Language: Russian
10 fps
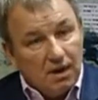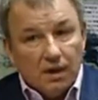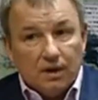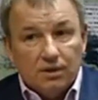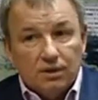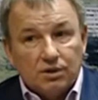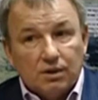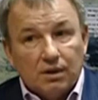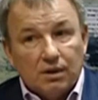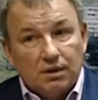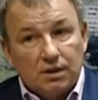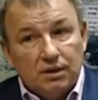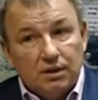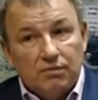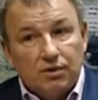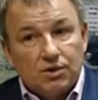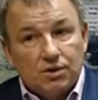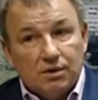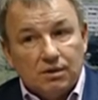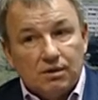Конечно, э, какие-то
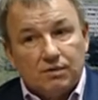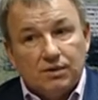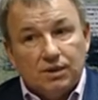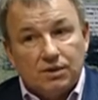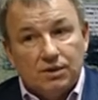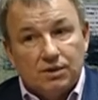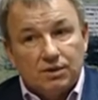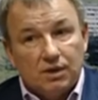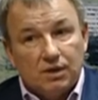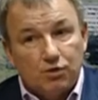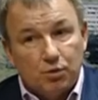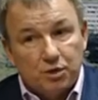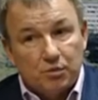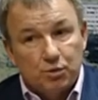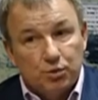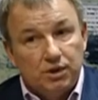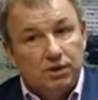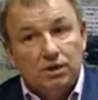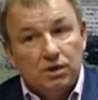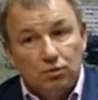вещи э, выносить на всеобщее
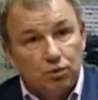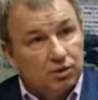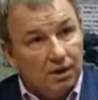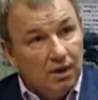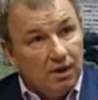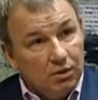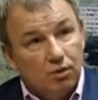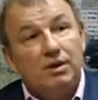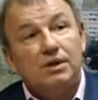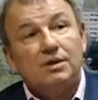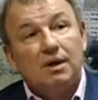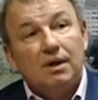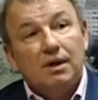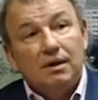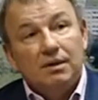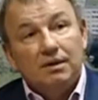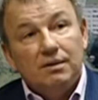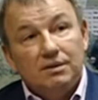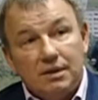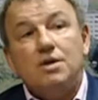обсуждение не нужно, но есть
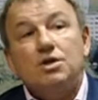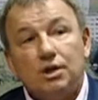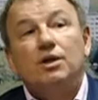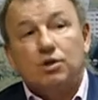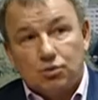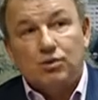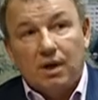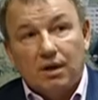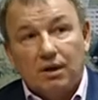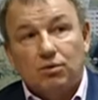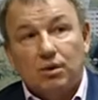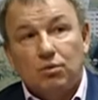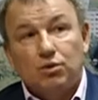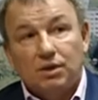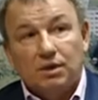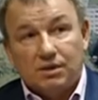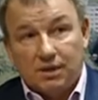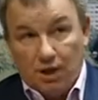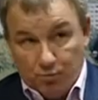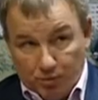те решения суда, которые уже
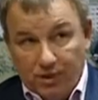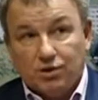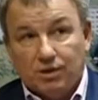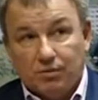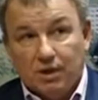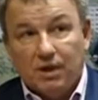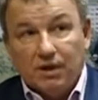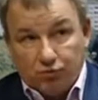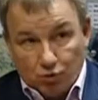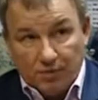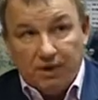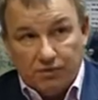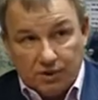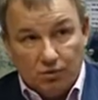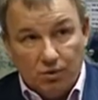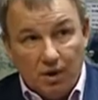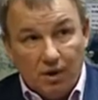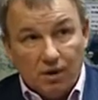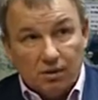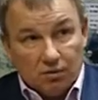стали публичными, и они вступили в силу.
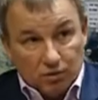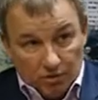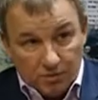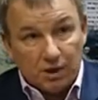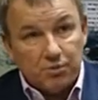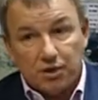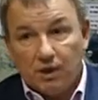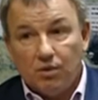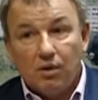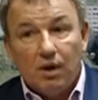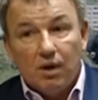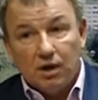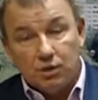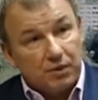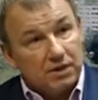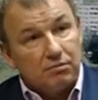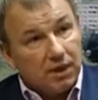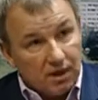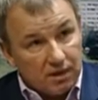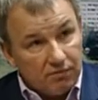Так вот, я вам сообщаю, господин
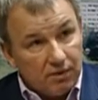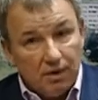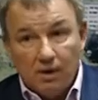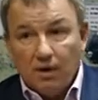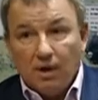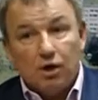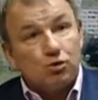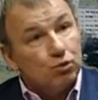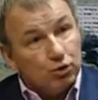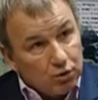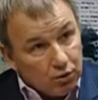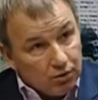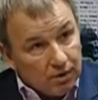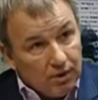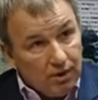Баранов осужден